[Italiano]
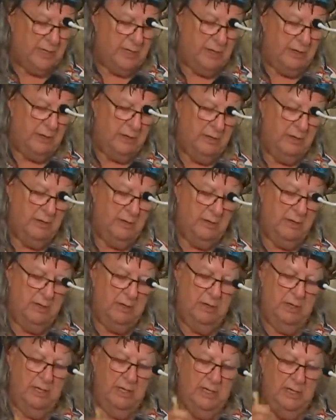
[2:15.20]
fumante
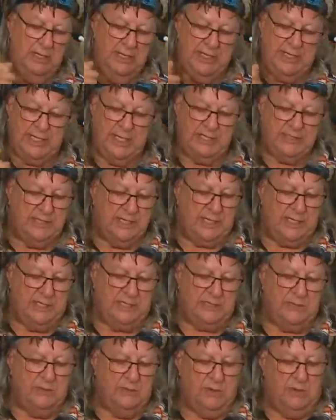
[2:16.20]
con la piuma di
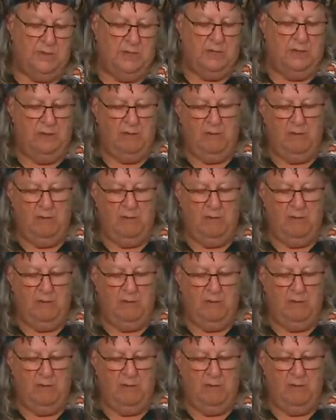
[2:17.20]
tacchino.